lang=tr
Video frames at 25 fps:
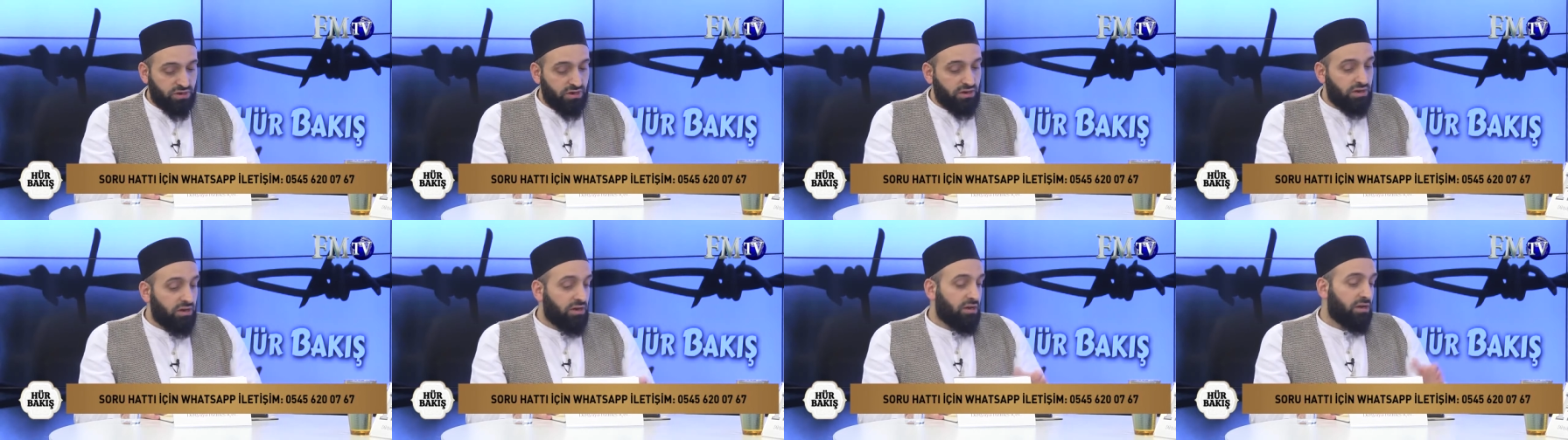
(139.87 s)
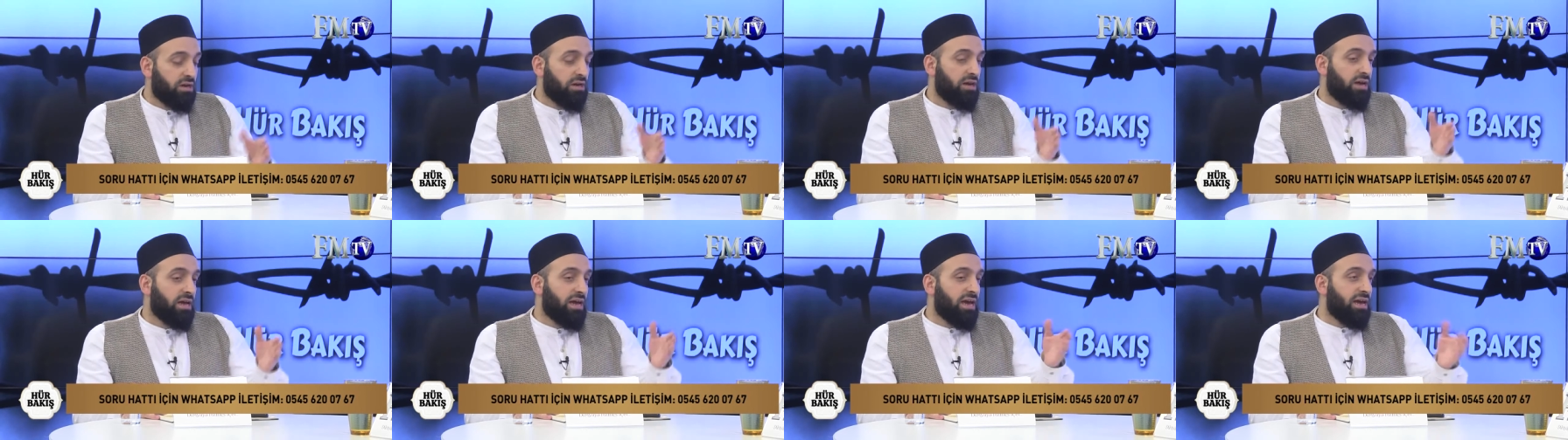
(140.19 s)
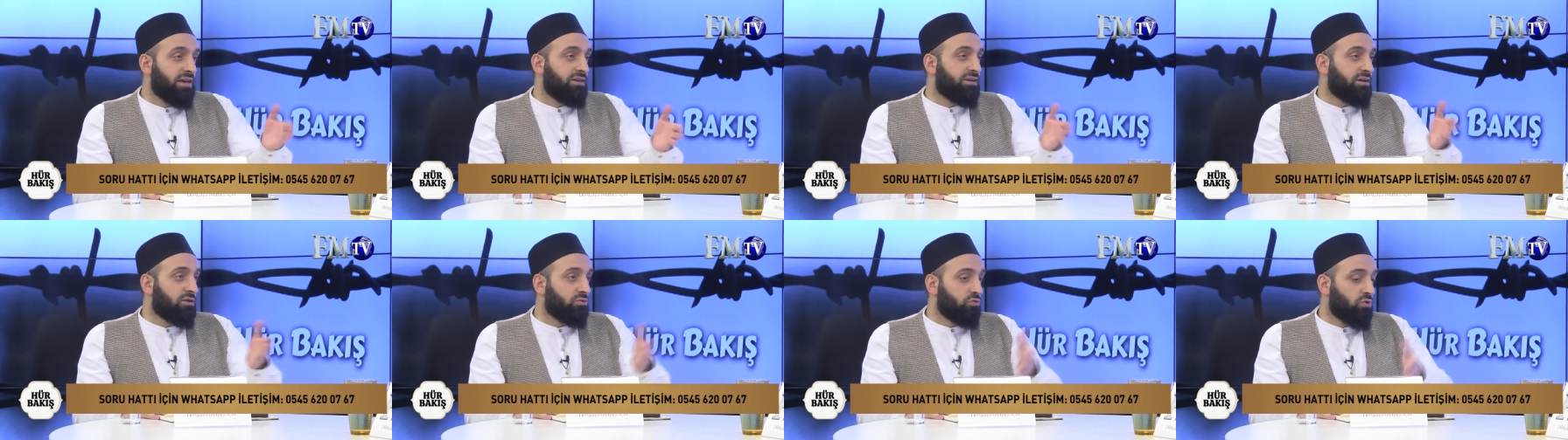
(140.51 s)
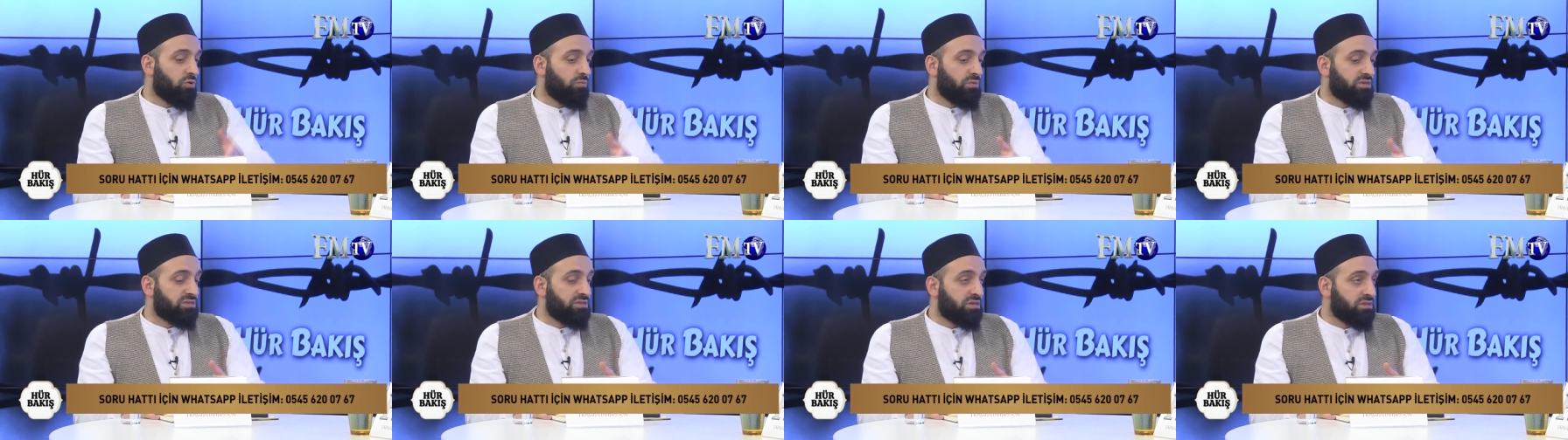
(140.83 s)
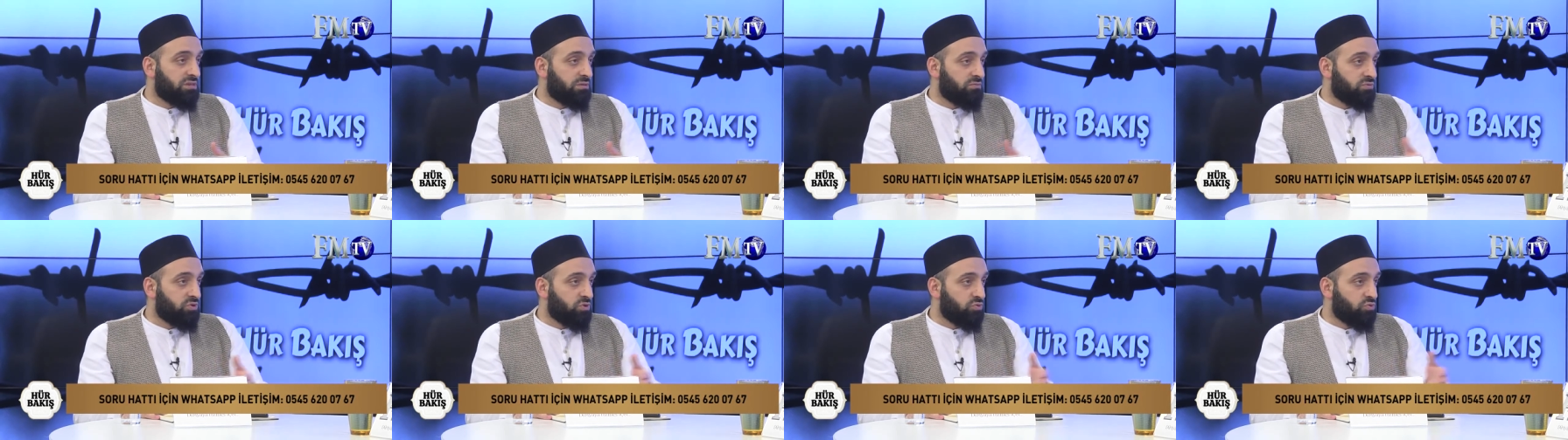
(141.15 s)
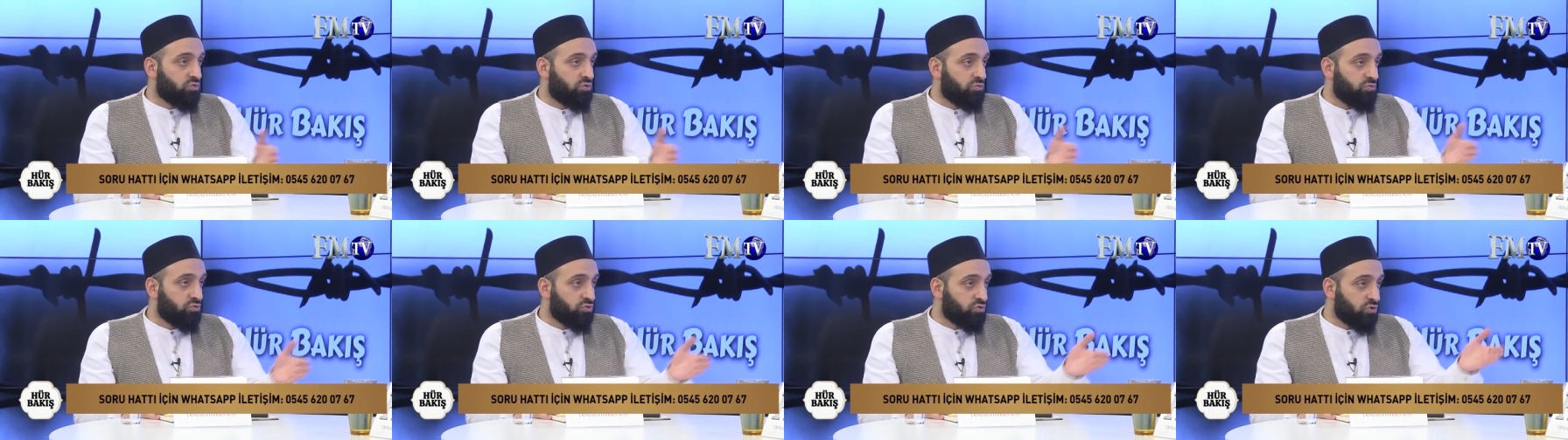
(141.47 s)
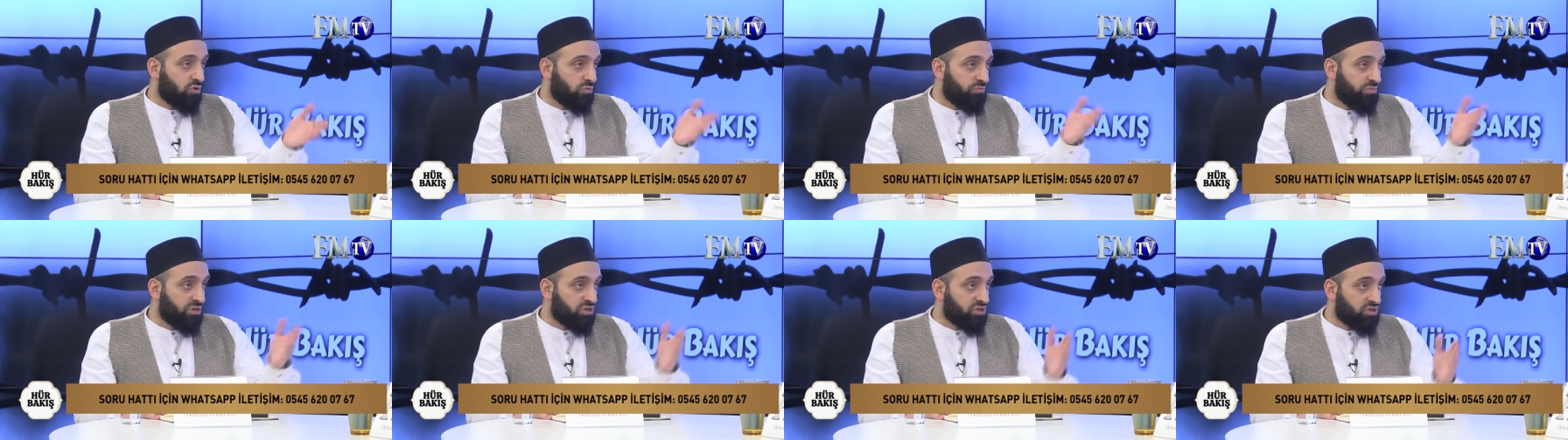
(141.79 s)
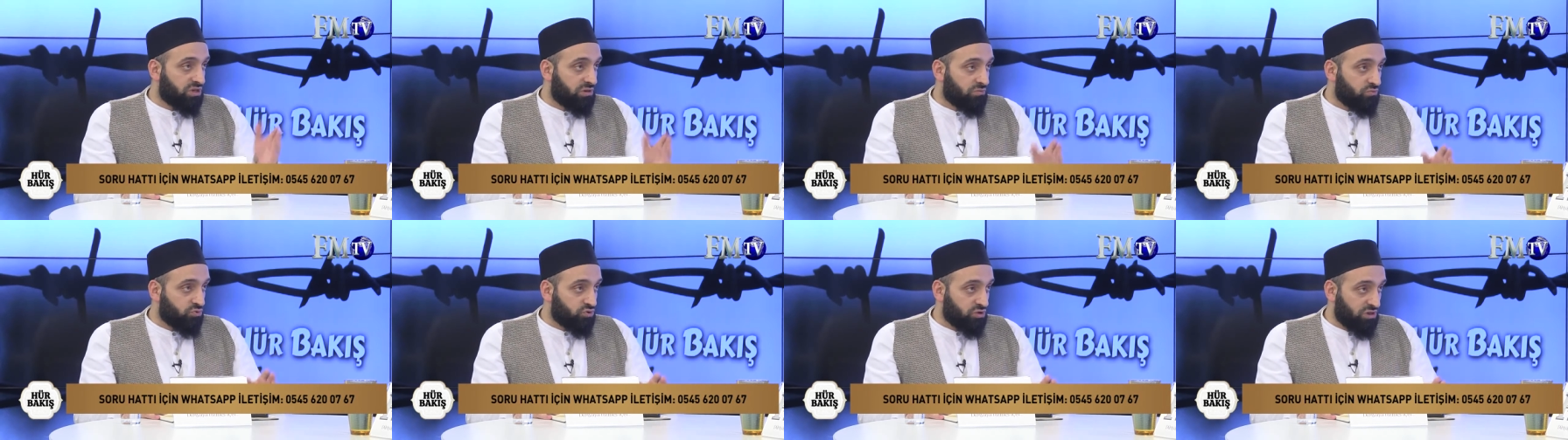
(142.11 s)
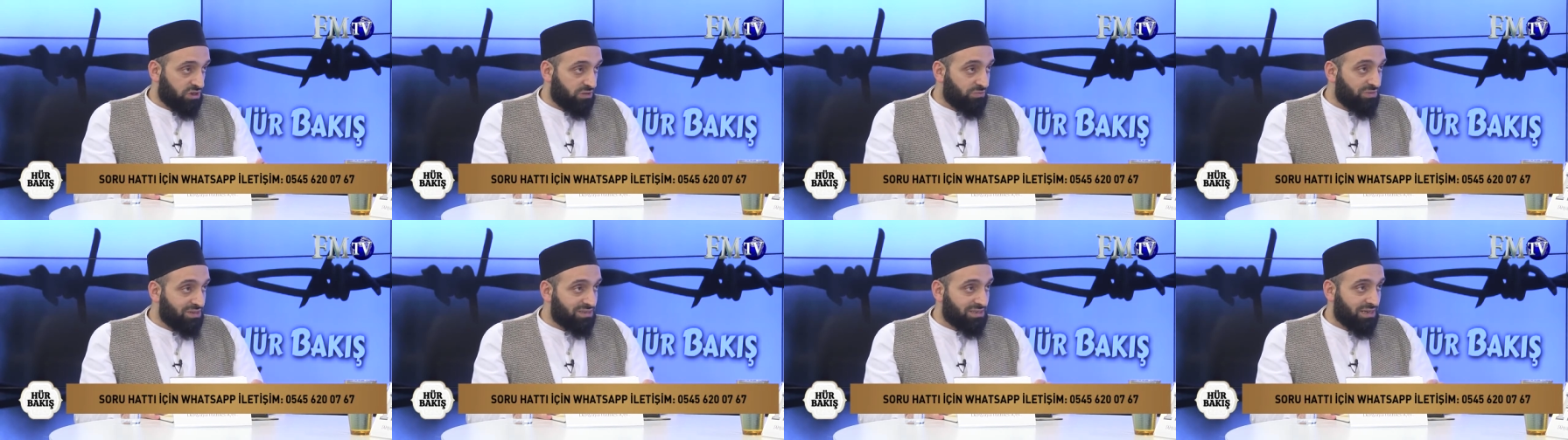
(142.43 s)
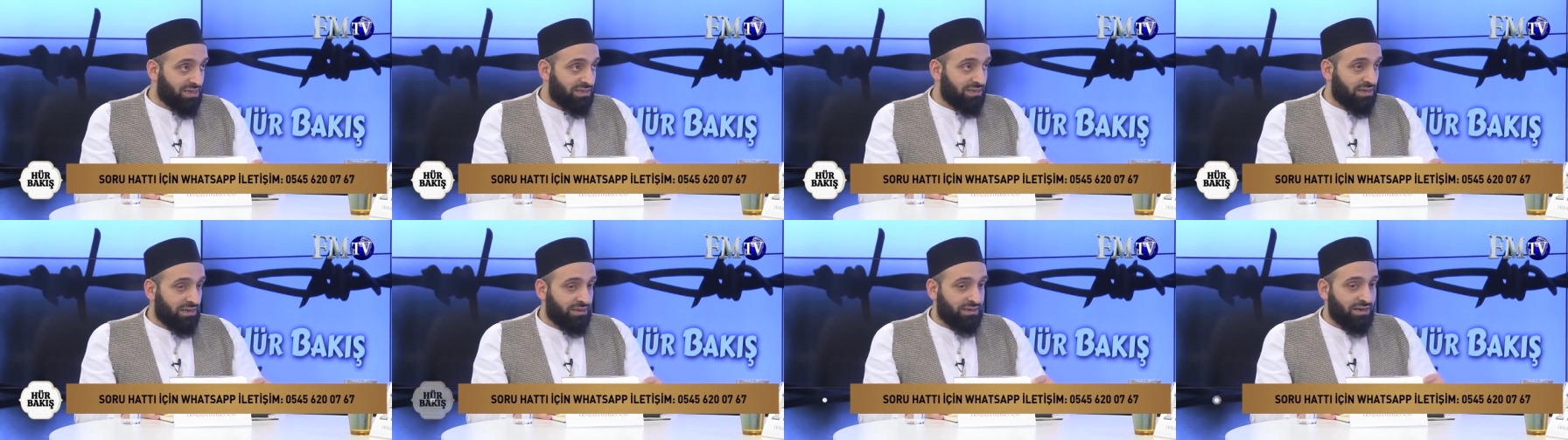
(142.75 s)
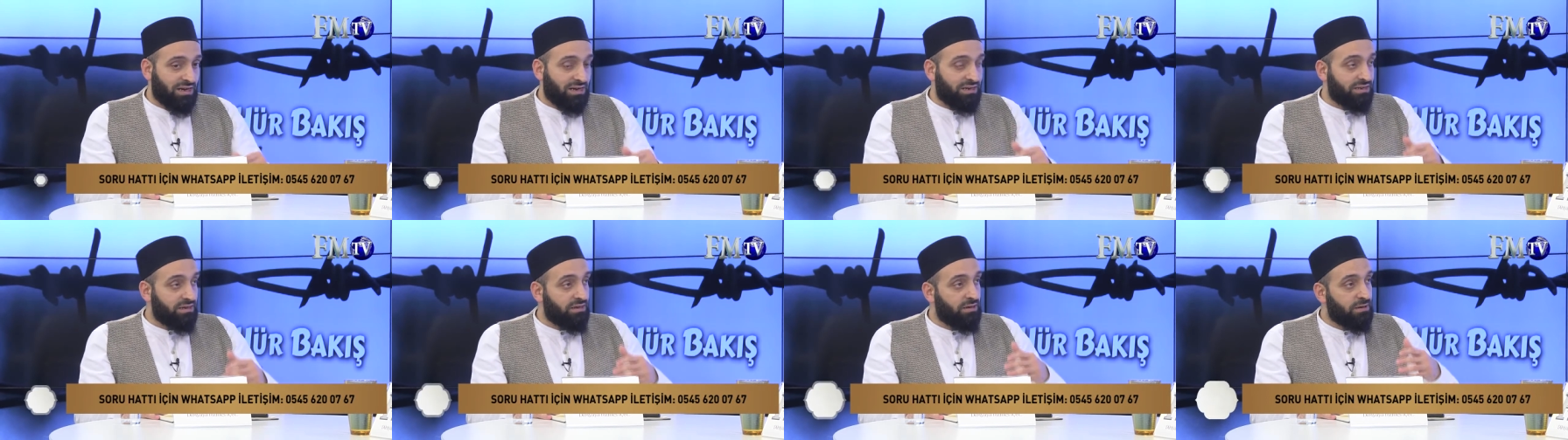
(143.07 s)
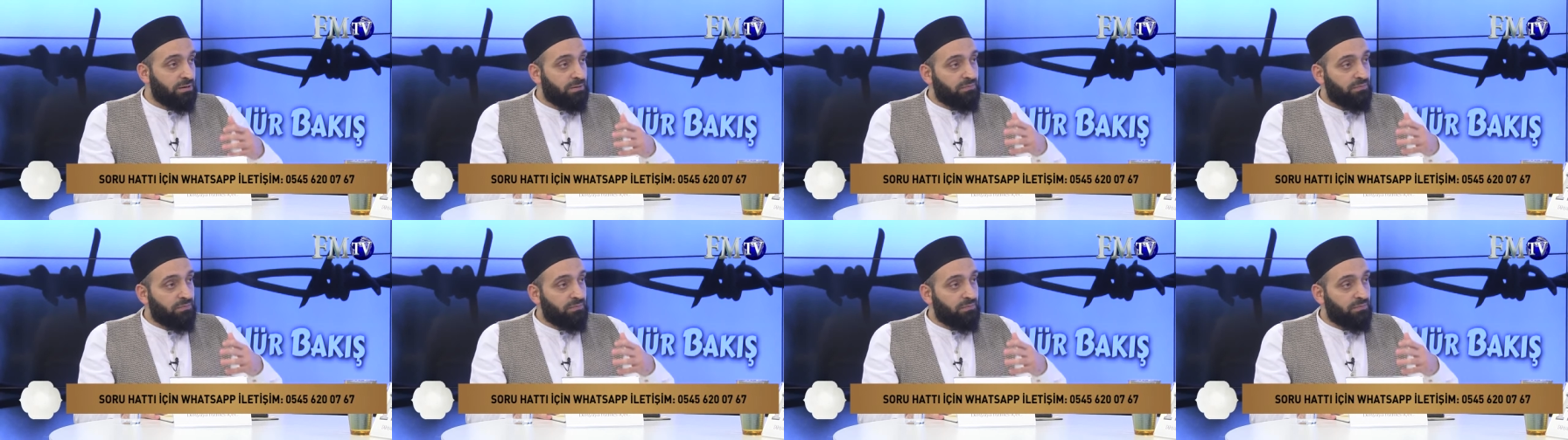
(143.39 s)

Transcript: ve en yakın olması anlamında günümüzde 15 Temmuz'daki meseleler yani